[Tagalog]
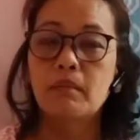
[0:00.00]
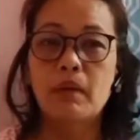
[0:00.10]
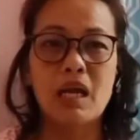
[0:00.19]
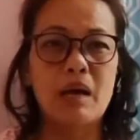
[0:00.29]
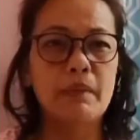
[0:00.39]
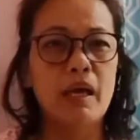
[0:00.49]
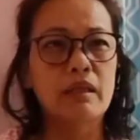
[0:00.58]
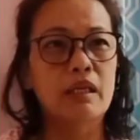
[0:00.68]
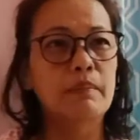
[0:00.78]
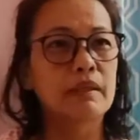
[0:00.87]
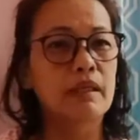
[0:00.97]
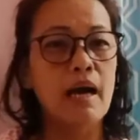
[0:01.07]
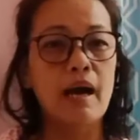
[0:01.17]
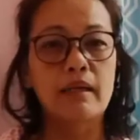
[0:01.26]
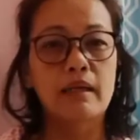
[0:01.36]
marami yatang ibang
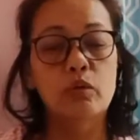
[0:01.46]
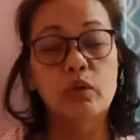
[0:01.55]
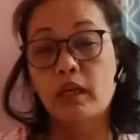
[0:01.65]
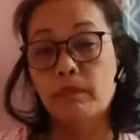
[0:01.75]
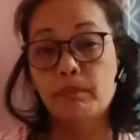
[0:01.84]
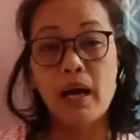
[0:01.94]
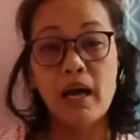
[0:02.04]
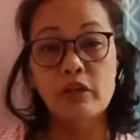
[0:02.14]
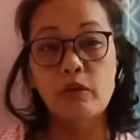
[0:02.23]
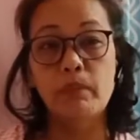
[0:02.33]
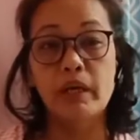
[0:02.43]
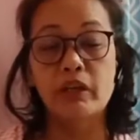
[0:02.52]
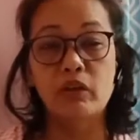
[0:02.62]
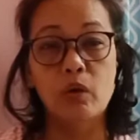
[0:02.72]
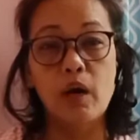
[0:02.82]
ng lugar pa yung
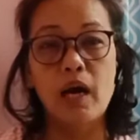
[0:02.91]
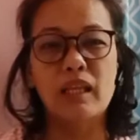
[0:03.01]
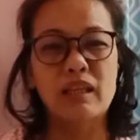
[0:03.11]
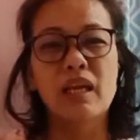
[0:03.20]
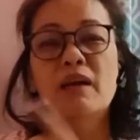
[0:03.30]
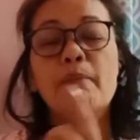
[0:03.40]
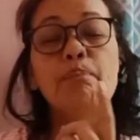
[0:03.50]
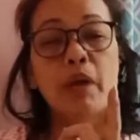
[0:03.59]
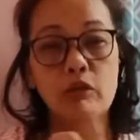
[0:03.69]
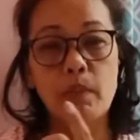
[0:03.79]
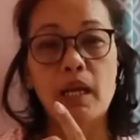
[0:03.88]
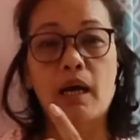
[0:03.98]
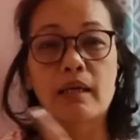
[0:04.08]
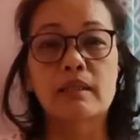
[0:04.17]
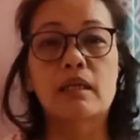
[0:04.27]
bagyo at medyo
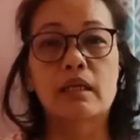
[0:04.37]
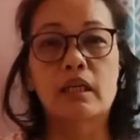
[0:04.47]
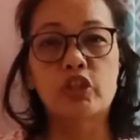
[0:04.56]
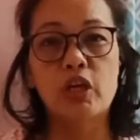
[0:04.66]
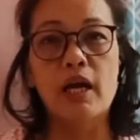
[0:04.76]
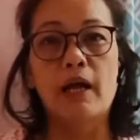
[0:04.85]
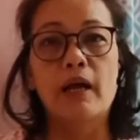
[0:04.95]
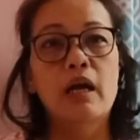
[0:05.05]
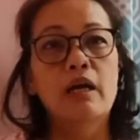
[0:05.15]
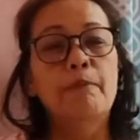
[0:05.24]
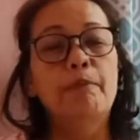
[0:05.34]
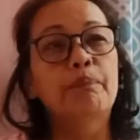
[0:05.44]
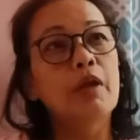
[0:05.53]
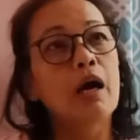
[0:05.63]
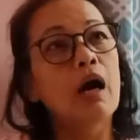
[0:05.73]
malakas talaga siya.
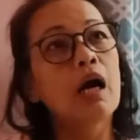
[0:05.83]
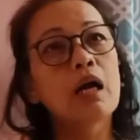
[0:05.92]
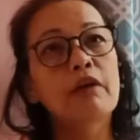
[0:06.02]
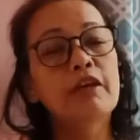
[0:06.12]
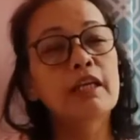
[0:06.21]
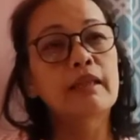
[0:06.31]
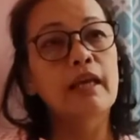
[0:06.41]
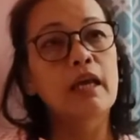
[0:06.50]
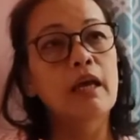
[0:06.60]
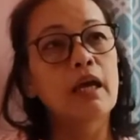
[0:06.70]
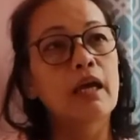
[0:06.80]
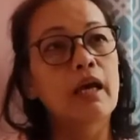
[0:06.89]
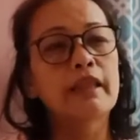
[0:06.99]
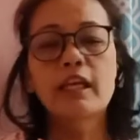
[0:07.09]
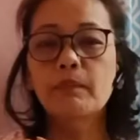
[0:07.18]
Ang Cavite,
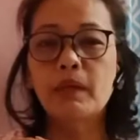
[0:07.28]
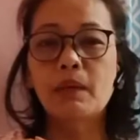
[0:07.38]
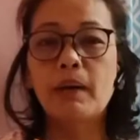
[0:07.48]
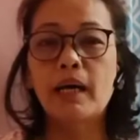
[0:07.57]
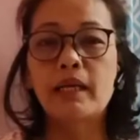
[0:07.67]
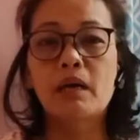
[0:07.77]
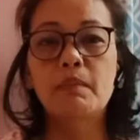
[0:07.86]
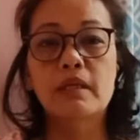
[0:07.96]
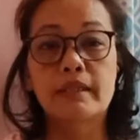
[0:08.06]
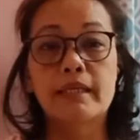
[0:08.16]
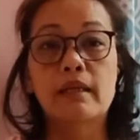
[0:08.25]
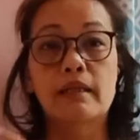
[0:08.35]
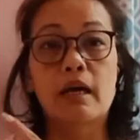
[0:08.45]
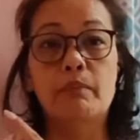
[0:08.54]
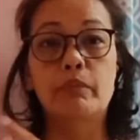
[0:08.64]
I think binaba na kami sa
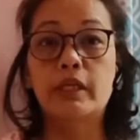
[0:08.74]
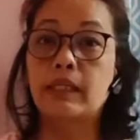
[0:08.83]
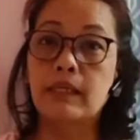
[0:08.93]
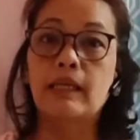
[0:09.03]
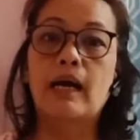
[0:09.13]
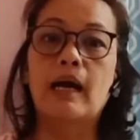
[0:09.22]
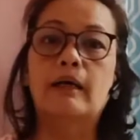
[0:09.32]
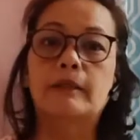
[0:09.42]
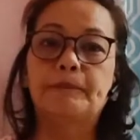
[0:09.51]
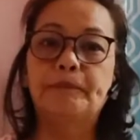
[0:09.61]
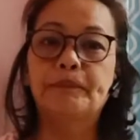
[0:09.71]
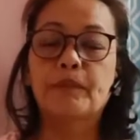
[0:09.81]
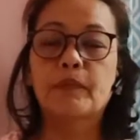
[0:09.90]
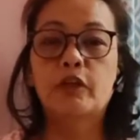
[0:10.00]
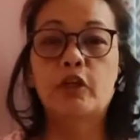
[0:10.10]
signal number 3 lang.
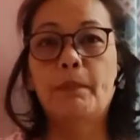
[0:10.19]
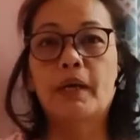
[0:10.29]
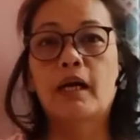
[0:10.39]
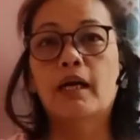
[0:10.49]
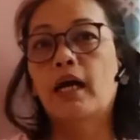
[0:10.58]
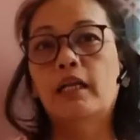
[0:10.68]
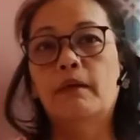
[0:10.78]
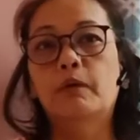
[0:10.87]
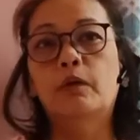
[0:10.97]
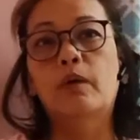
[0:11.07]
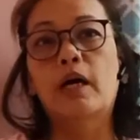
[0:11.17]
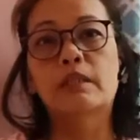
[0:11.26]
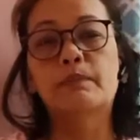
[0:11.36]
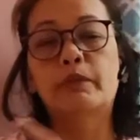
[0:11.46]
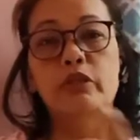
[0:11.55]
Yun ang pagkakaalam ko
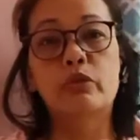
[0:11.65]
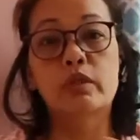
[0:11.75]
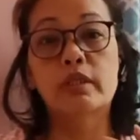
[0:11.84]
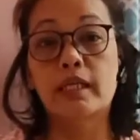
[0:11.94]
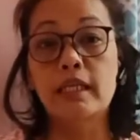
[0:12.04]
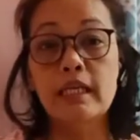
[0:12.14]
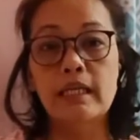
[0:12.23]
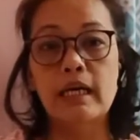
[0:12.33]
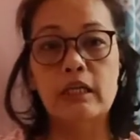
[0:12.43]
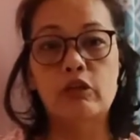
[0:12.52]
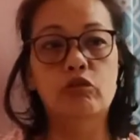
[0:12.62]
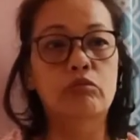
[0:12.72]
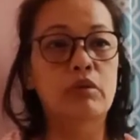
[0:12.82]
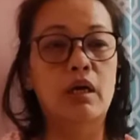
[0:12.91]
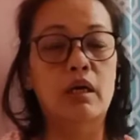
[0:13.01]
as per news kanina
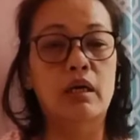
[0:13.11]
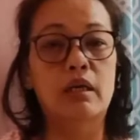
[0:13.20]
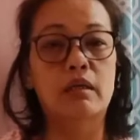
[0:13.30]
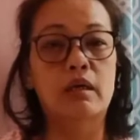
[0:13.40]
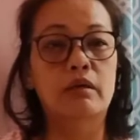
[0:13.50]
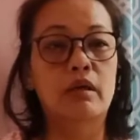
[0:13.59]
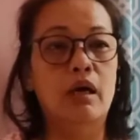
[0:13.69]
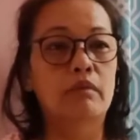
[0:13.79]
nung uh,